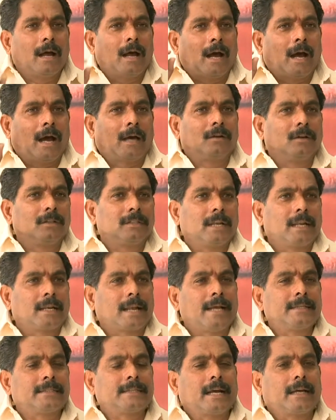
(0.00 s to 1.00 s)
ఆ రోజున
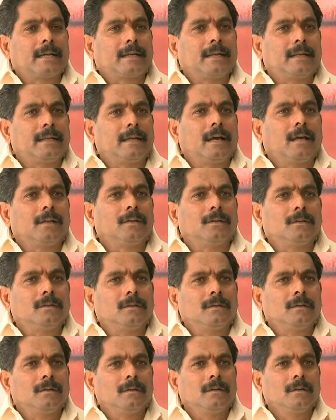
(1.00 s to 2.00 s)
రాజశేఖర రెడ్డి గారు
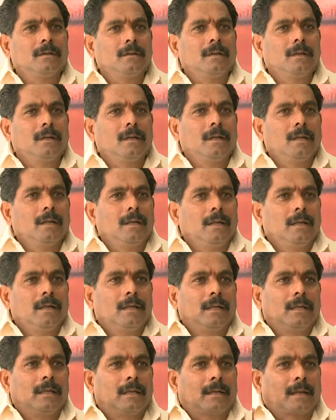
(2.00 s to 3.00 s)

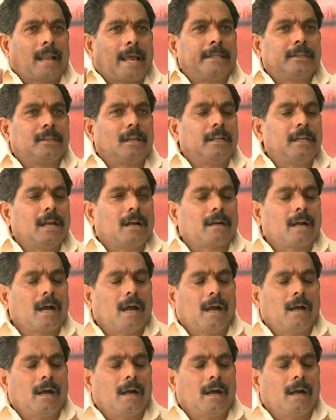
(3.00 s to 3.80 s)
రైతుల యొక్క